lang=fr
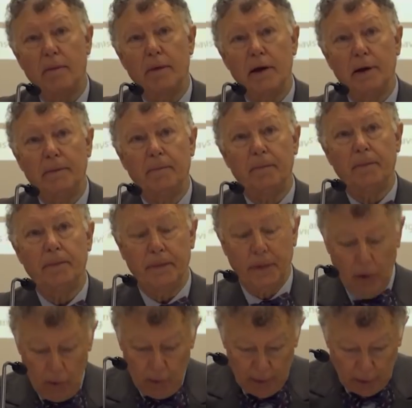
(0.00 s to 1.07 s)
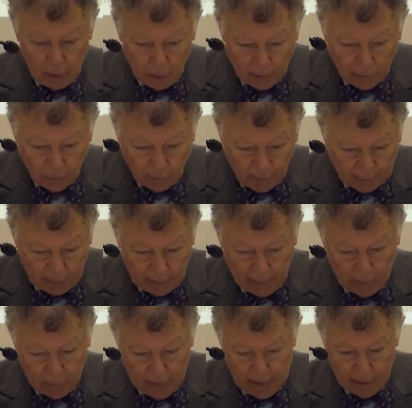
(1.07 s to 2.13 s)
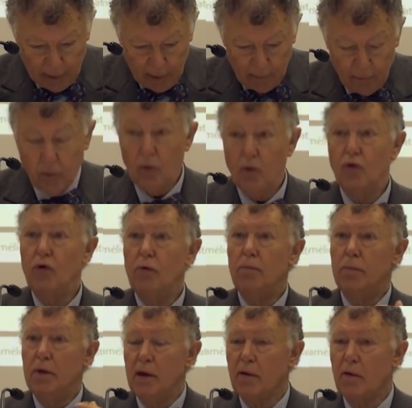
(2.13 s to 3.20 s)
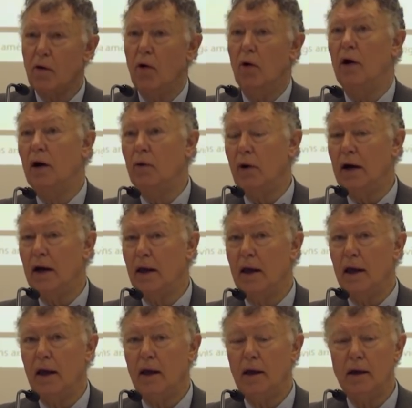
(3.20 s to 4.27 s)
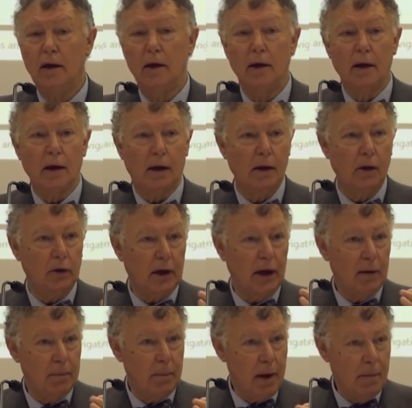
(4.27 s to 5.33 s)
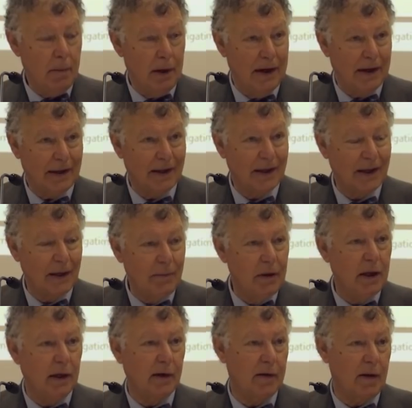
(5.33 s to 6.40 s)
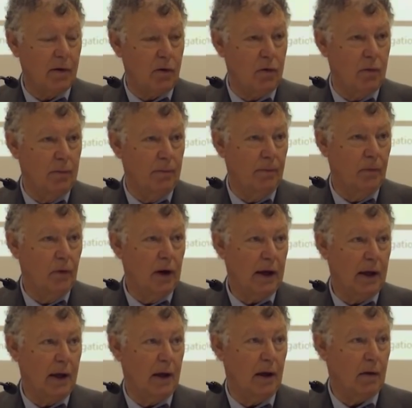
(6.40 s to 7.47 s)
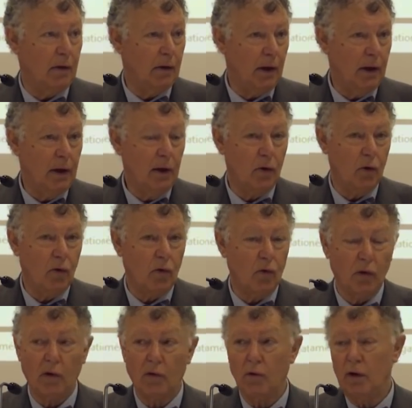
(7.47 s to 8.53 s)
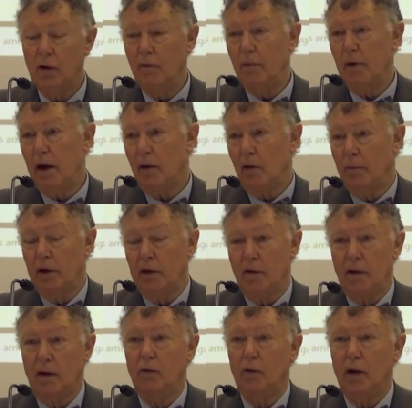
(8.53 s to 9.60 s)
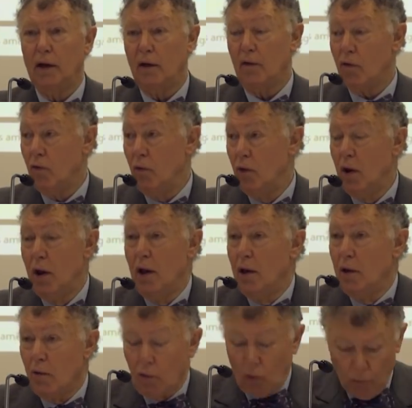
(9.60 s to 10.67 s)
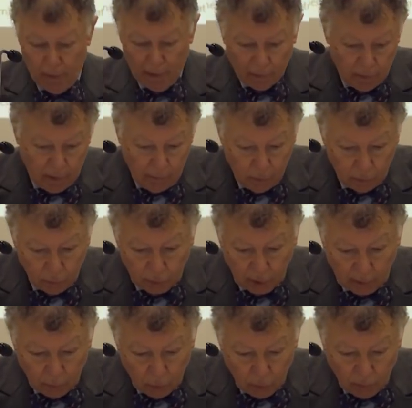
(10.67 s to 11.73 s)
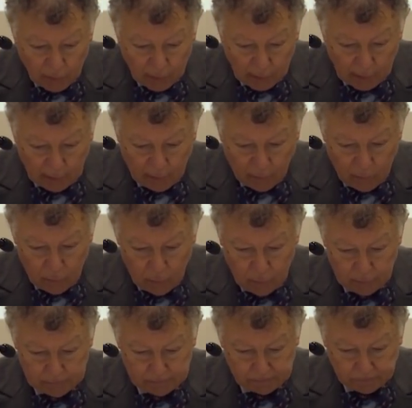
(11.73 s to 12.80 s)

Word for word: armée dans les relations internationales. Une mise hors la loi de la guerre qui entraîne même la criminalisation de la guerre. C'est-à-dire que ceux qui se livrent, par exemple, à des actes d'agression sont passibles de tribunaux internationaux.